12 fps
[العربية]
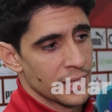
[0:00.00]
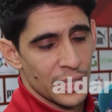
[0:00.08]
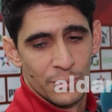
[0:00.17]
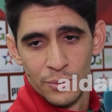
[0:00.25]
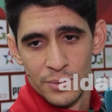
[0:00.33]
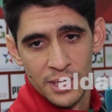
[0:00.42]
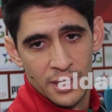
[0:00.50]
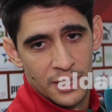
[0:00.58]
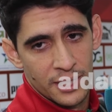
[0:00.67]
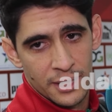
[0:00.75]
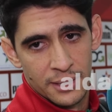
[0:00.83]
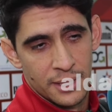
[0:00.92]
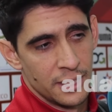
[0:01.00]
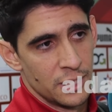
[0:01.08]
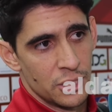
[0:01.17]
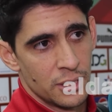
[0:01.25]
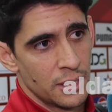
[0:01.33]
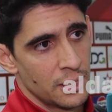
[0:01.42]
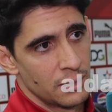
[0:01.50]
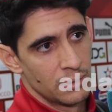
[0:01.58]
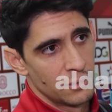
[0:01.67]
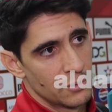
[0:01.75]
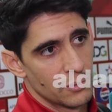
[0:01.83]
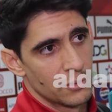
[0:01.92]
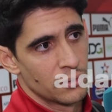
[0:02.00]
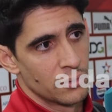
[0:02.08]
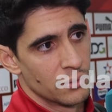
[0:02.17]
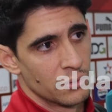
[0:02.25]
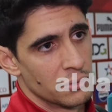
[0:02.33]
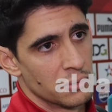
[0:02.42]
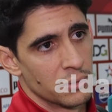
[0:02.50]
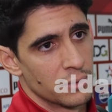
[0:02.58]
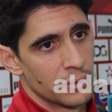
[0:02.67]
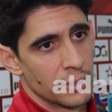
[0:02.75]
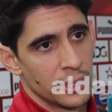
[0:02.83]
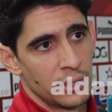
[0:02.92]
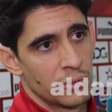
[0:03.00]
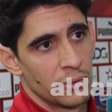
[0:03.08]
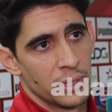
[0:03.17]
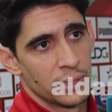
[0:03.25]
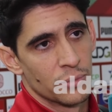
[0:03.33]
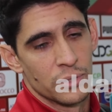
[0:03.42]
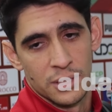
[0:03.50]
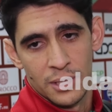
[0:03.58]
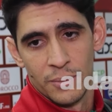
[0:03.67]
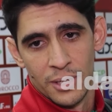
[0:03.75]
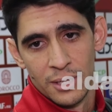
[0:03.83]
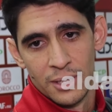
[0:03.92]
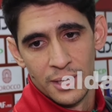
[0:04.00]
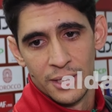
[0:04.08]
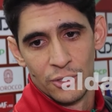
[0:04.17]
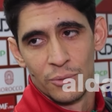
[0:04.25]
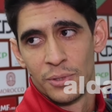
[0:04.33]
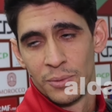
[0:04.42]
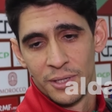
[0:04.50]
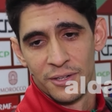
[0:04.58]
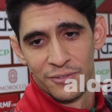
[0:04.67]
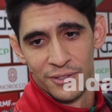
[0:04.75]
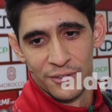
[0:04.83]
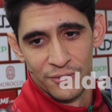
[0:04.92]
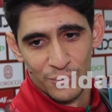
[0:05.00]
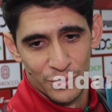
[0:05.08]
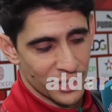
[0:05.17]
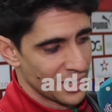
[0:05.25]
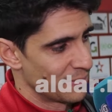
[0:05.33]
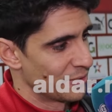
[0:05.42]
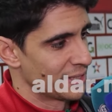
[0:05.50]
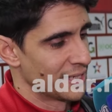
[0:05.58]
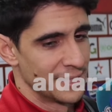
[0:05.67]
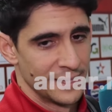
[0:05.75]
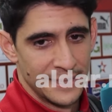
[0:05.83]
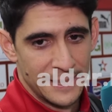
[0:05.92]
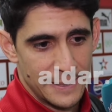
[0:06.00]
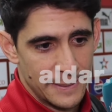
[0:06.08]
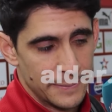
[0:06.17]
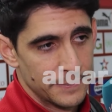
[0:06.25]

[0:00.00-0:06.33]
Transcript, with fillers: تاقلموا مزيان كاع الدراري الجداد وغادي يكون واحد المستقبل عندهم كبير في المنتخب اذا وليد الكراكي